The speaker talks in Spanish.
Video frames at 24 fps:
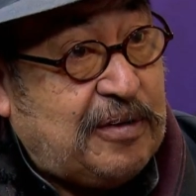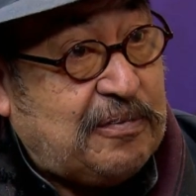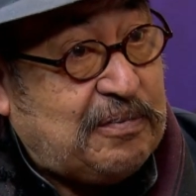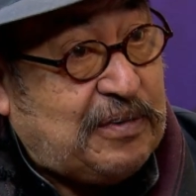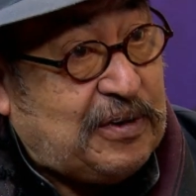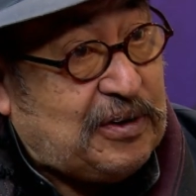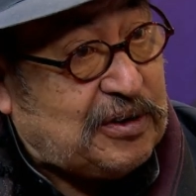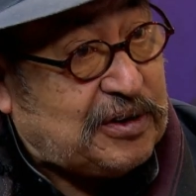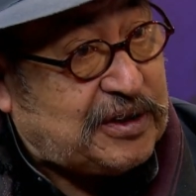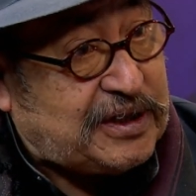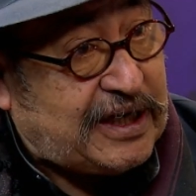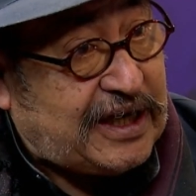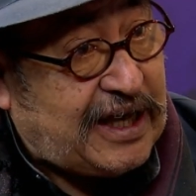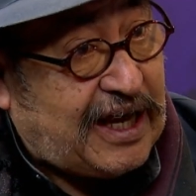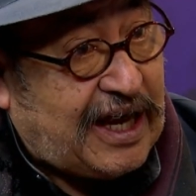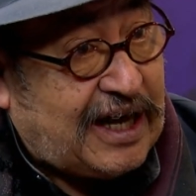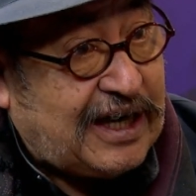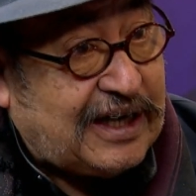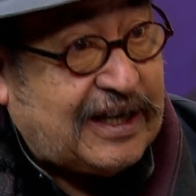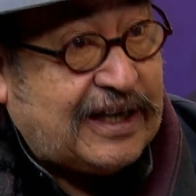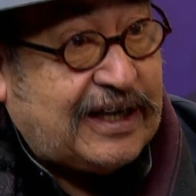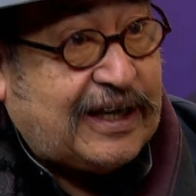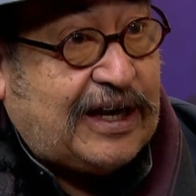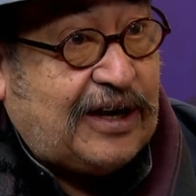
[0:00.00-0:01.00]
Pero si hay
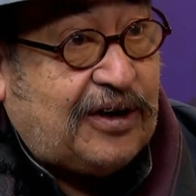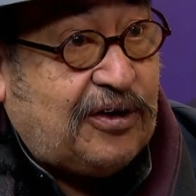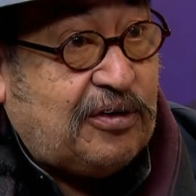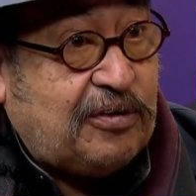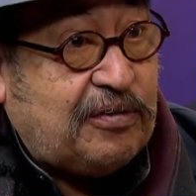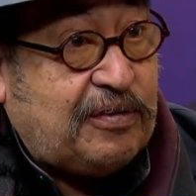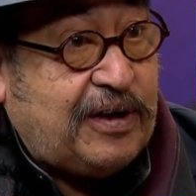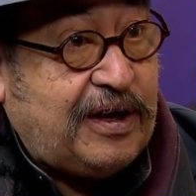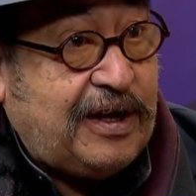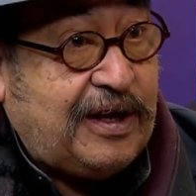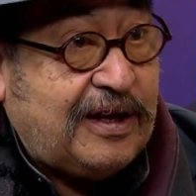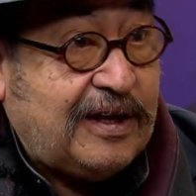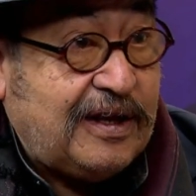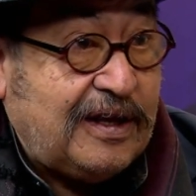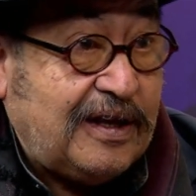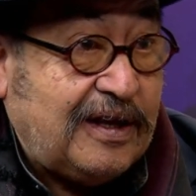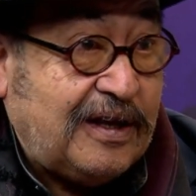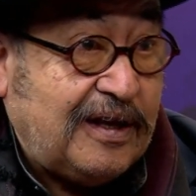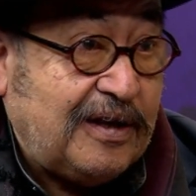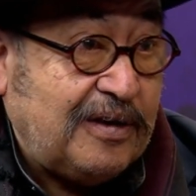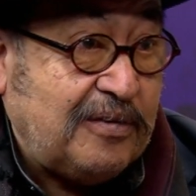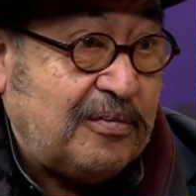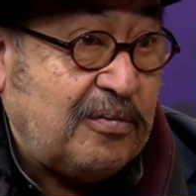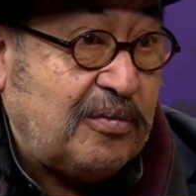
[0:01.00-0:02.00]
alguien que lo ve,
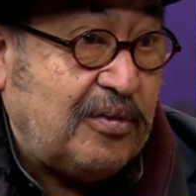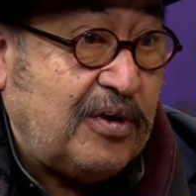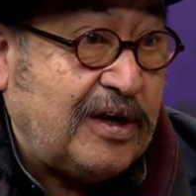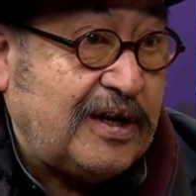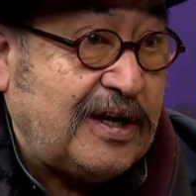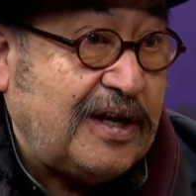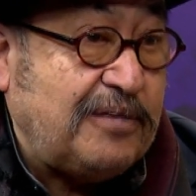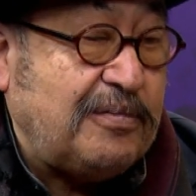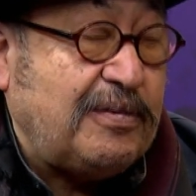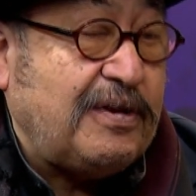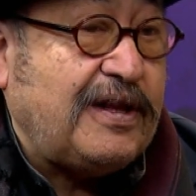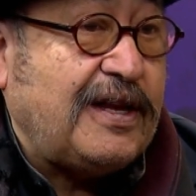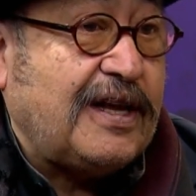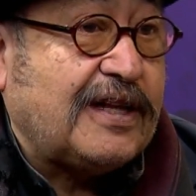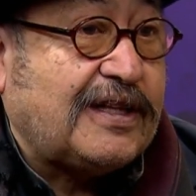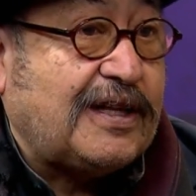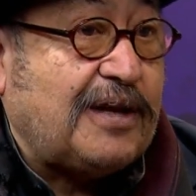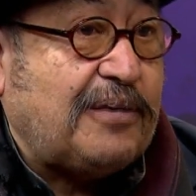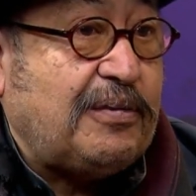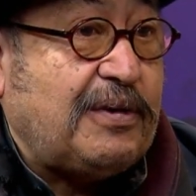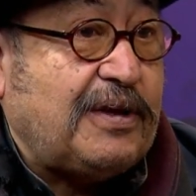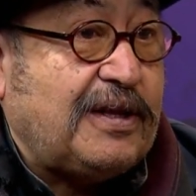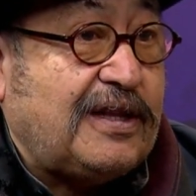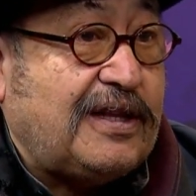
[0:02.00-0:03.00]
muere
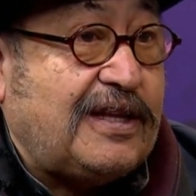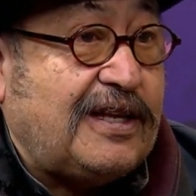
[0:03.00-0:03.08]
inmediatamente.